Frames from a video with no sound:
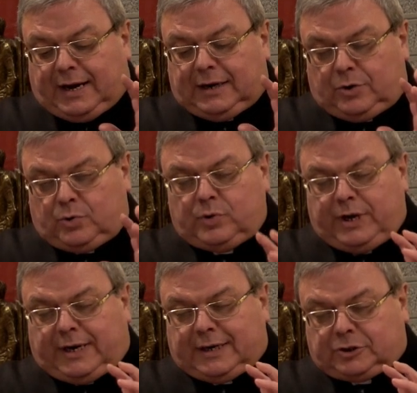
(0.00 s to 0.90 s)

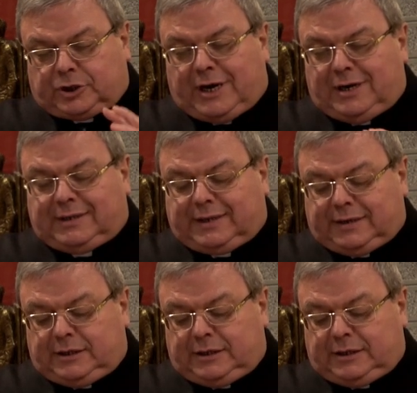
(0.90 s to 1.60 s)
all'unica scelta